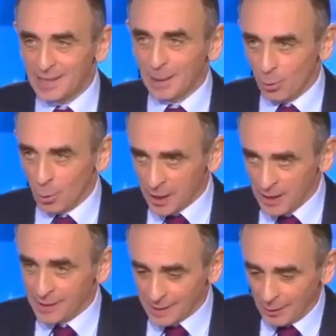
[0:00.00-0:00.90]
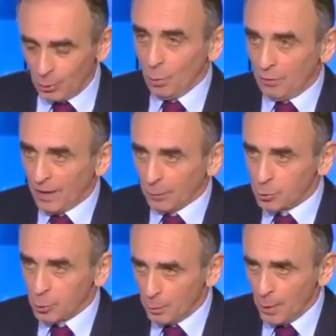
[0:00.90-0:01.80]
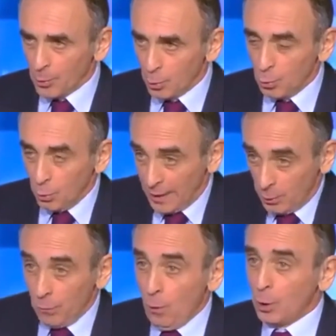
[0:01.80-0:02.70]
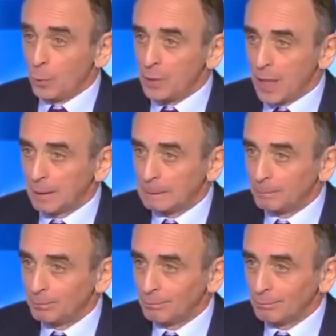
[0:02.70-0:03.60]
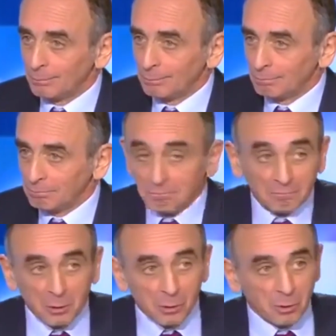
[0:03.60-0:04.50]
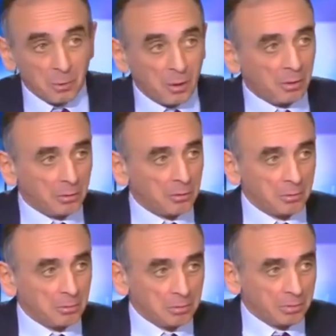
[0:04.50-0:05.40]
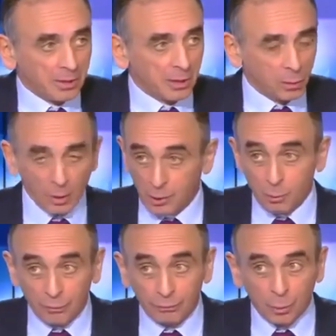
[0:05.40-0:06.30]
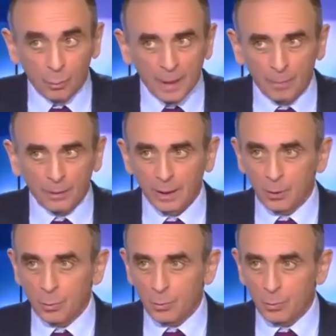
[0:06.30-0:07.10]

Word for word: islamo-gauchistes, c'est de faire de ce peuple nous, les nouveaux communards. Seulement, euh, ces gens-là se foutent complètement de la